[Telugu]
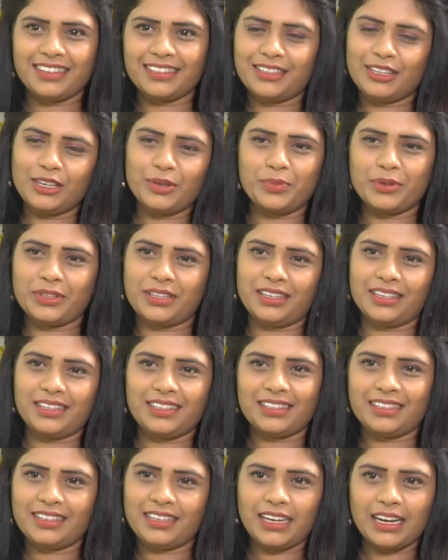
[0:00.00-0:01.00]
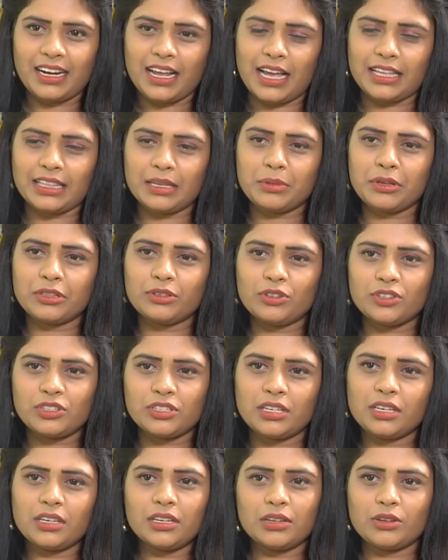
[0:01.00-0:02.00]
తిరుపతి ఇక్కడ హైదరాబాద్కి
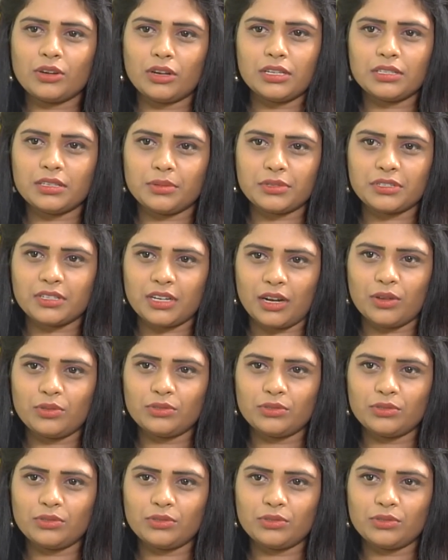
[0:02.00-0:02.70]
వచ్చి కొన్ని సంవత్సరాలు